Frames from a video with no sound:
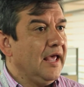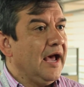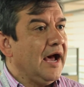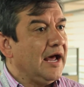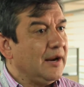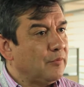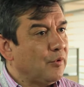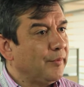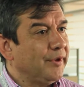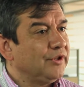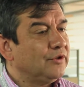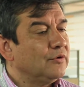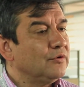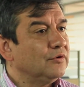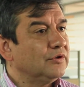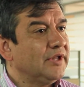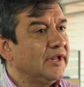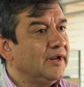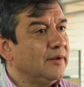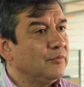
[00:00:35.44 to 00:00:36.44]
Al momento
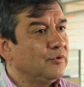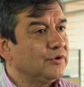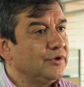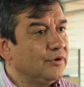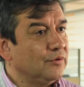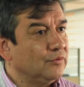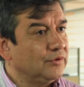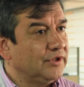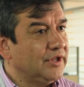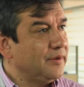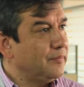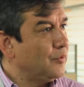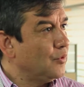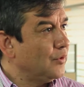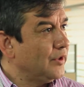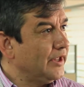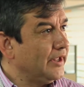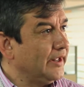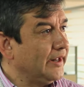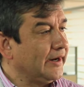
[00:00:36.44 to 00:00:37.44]
no tenemos ningún
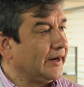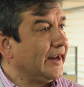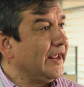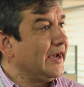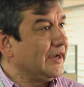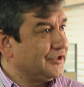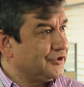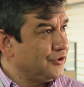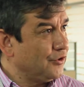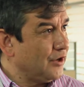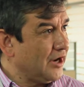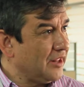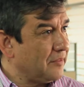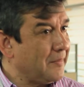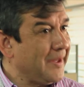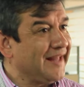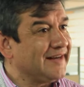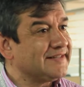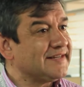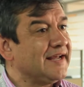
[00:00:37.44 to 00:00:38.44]
tipo de reacción
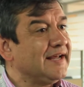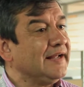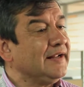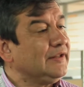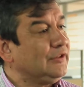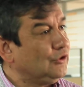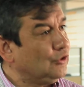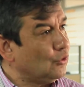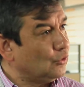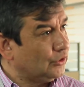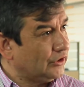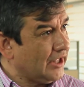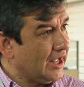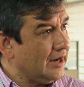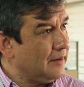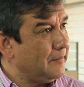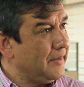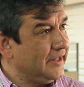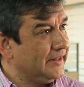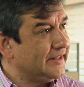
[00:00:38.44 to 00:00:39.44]
adversa
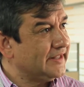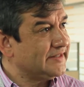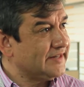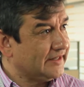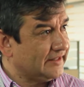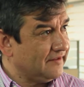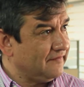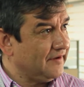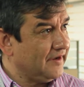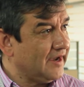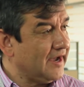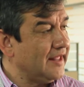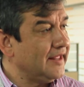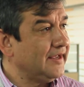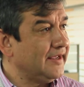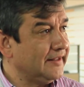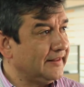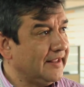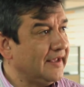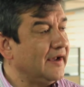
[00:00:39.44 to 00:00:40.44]
totalmente
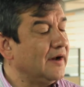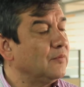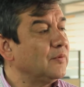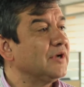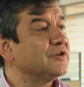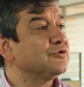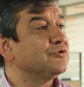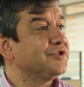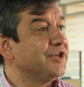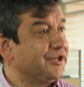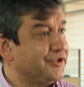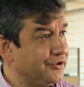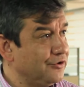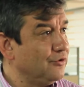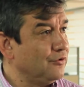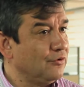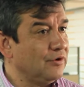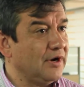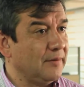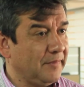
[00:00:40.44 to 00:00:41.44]
certificada que tenga una
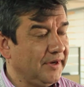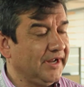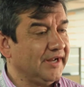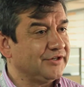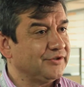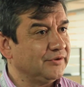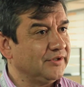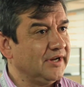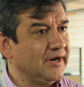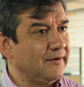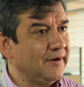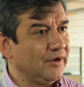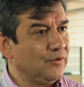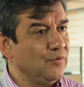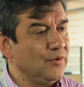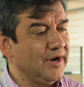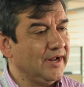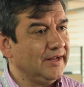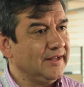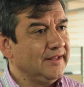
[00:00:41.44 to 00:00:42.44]
asociación con la aplicación de la
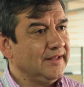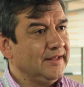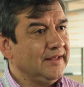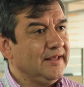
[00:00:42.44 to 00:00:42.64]
vacuna.